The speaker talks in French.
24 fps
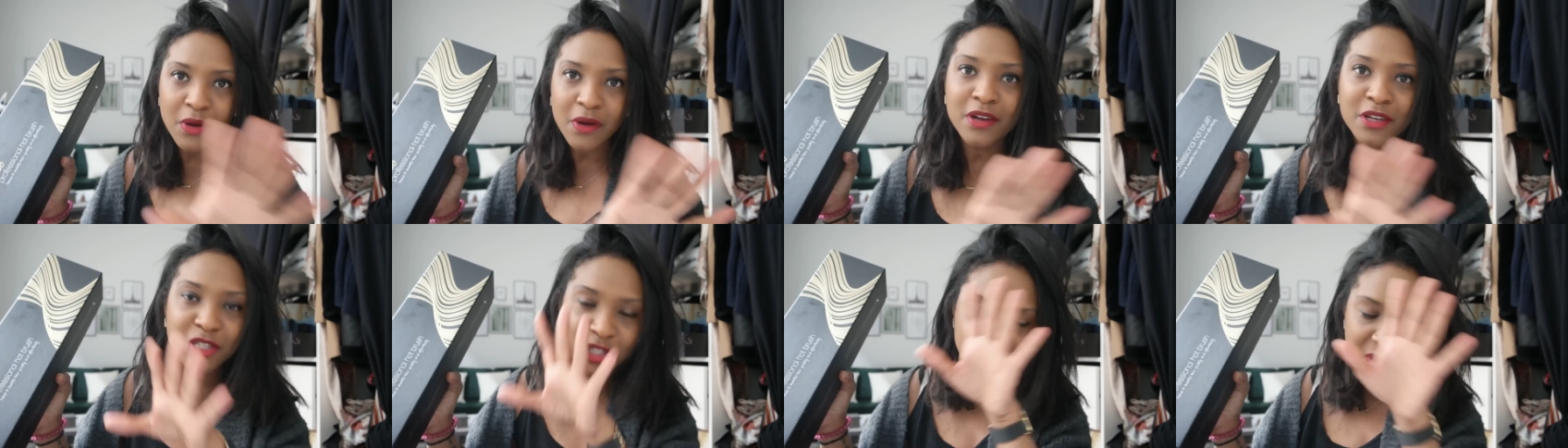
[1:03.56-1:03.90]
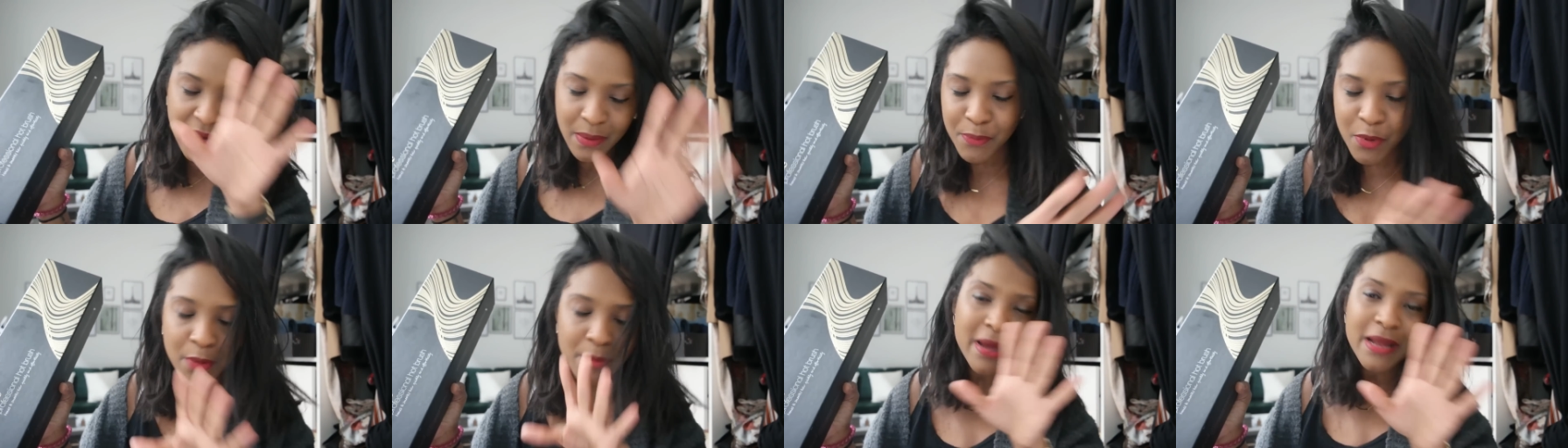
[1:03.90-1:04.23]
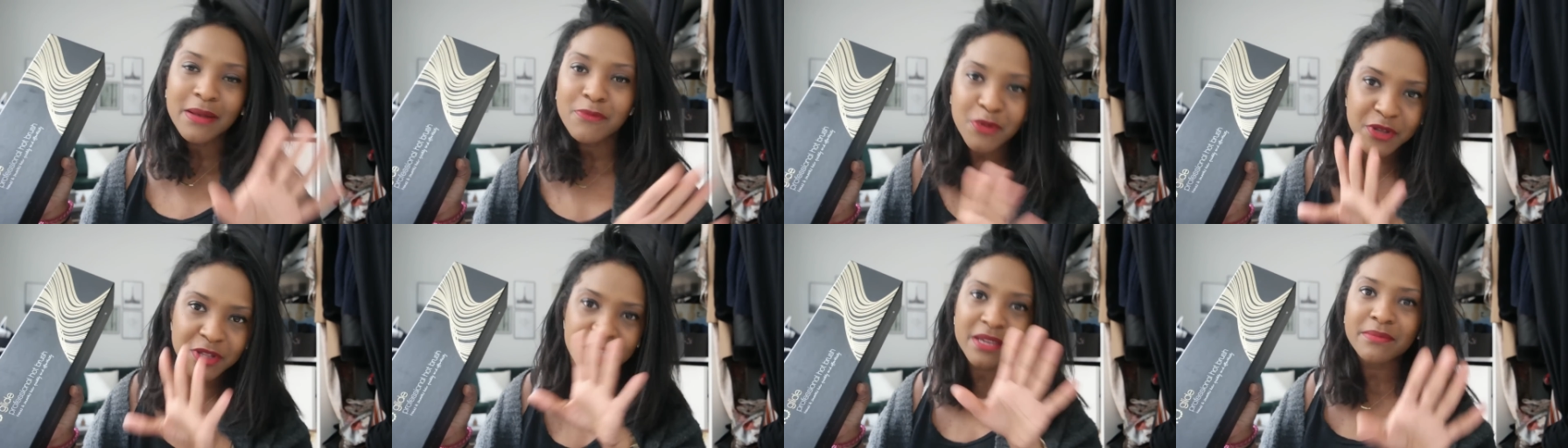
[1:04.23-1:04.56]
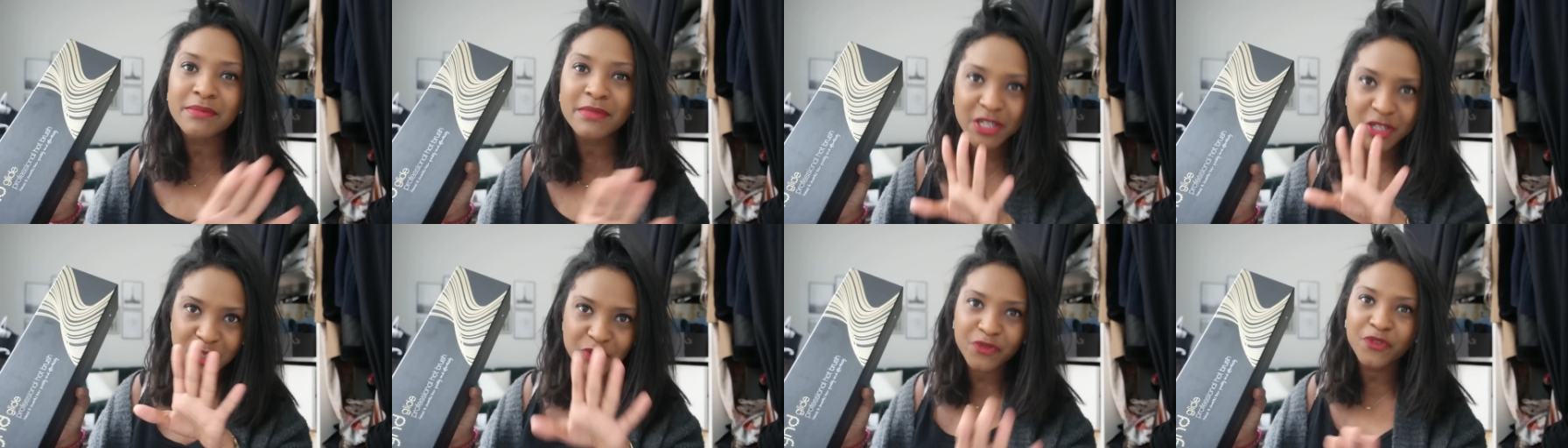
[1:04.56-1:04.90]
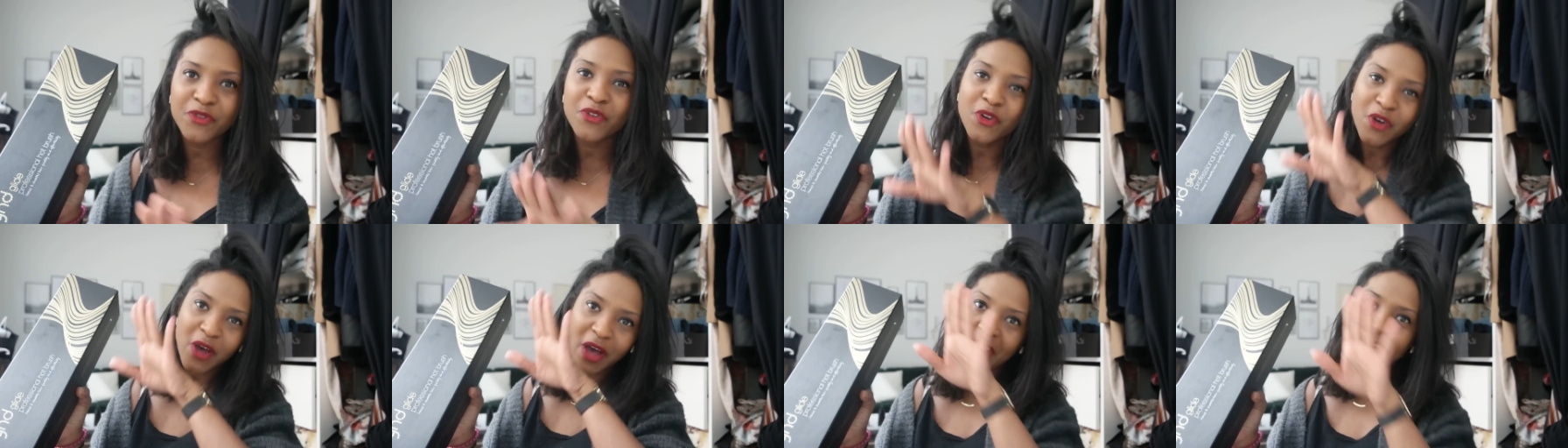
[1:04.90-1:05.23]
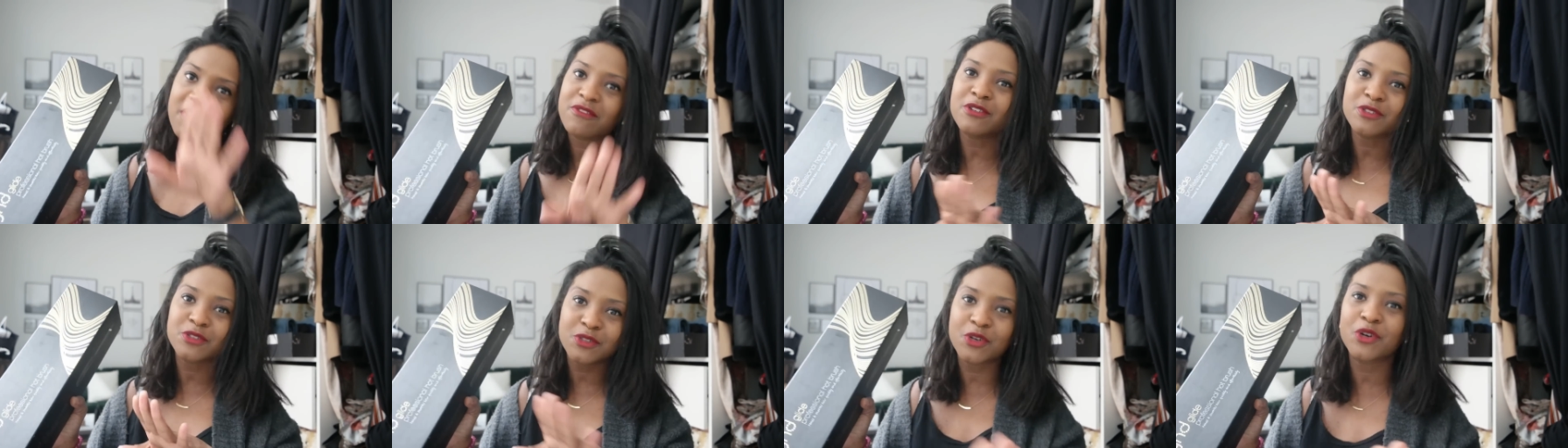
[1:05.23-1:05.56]
euh, je vais un peu malmener mes cheveux
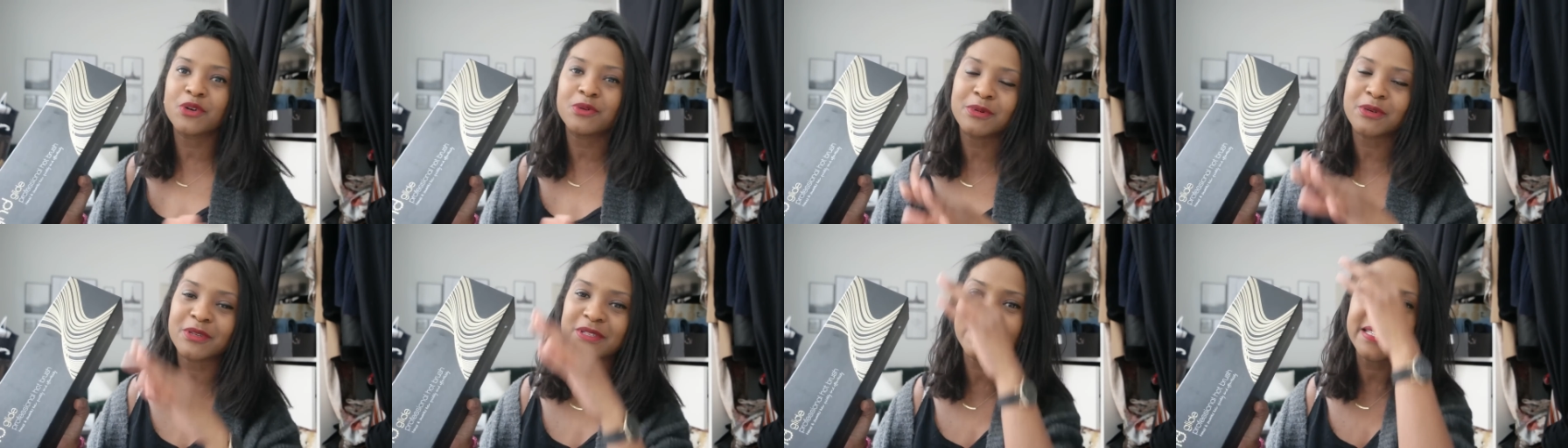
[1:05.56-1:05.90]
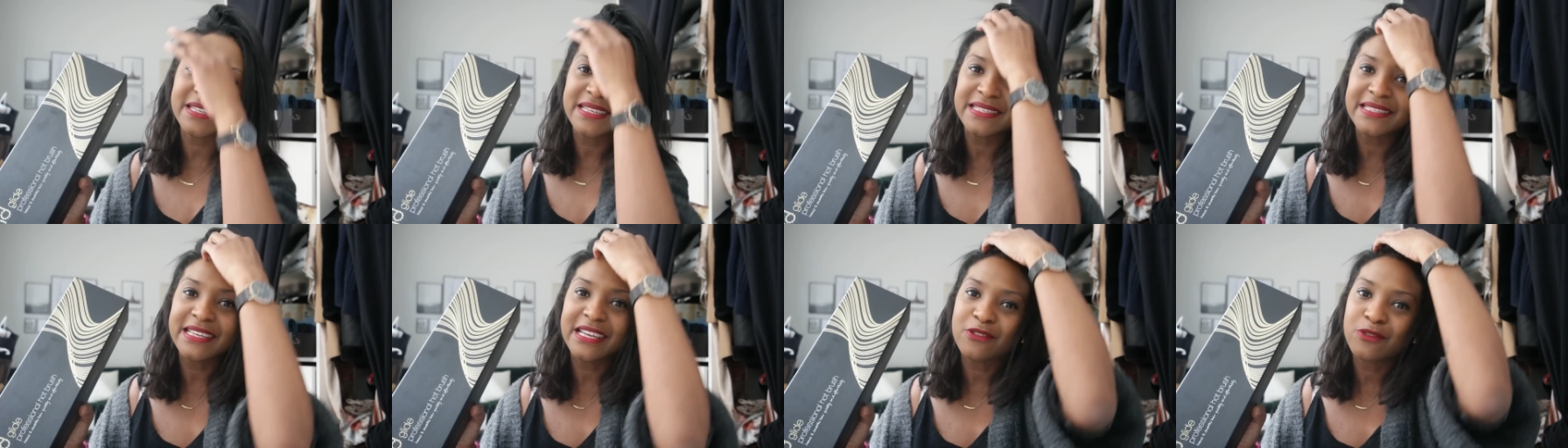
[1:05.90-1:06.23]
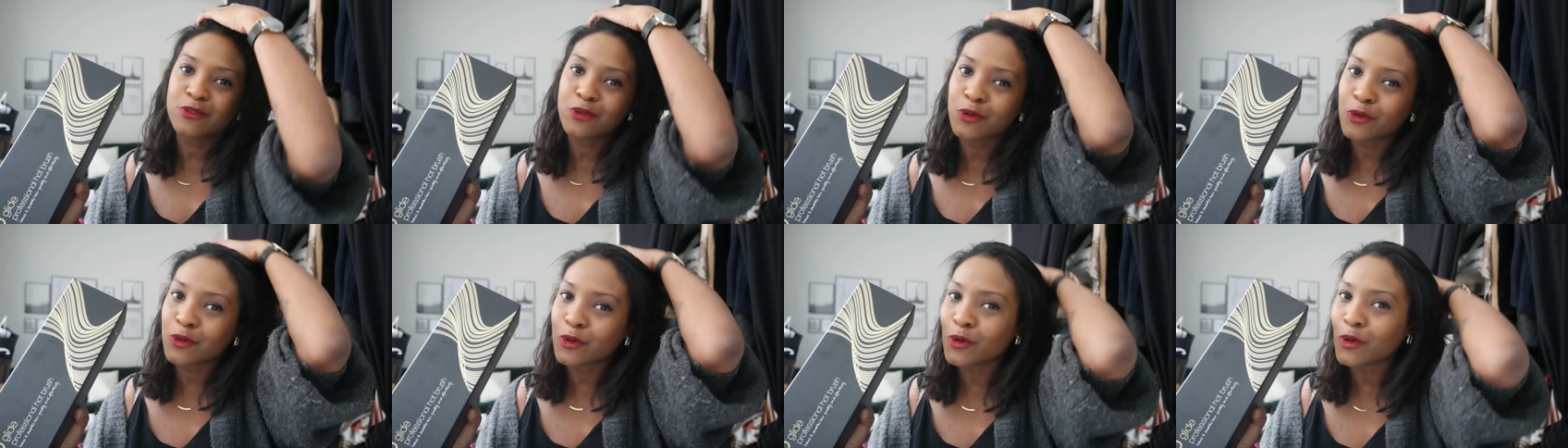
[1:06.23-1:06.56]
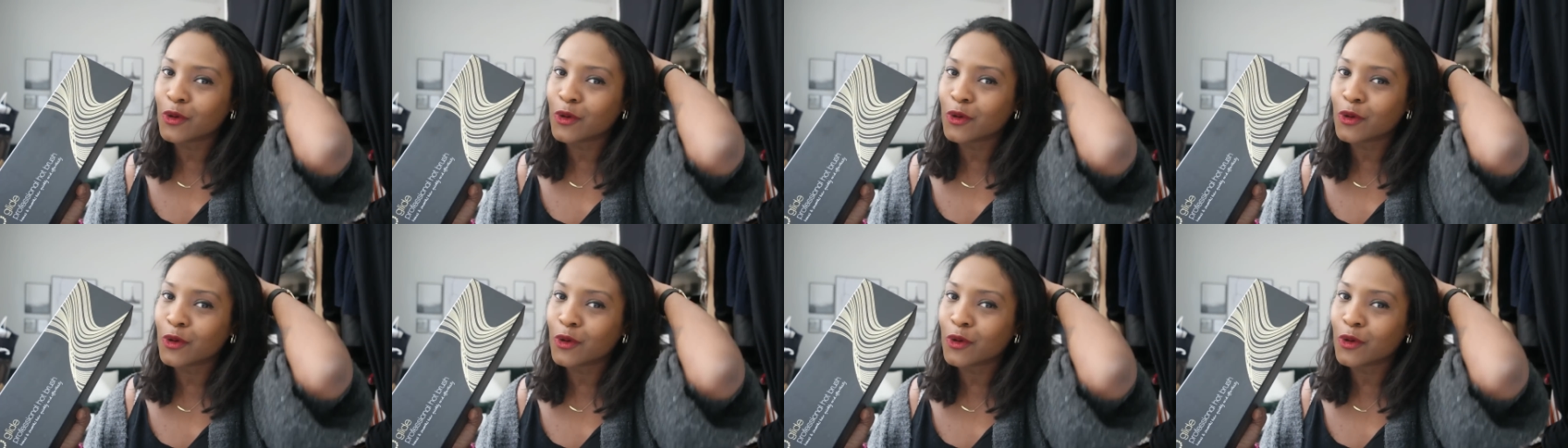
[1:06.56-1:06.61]
avant de commencer cette,